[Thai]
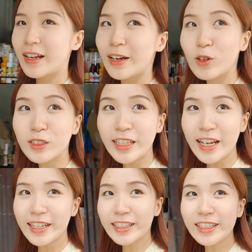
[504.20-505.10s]
ไหนดูซิ
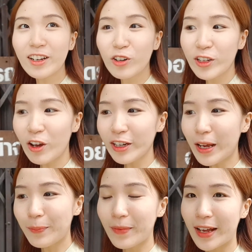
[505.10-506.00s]
อันนี้คือโดนย้อน
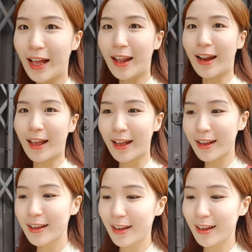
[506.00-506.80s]
กลับมานะ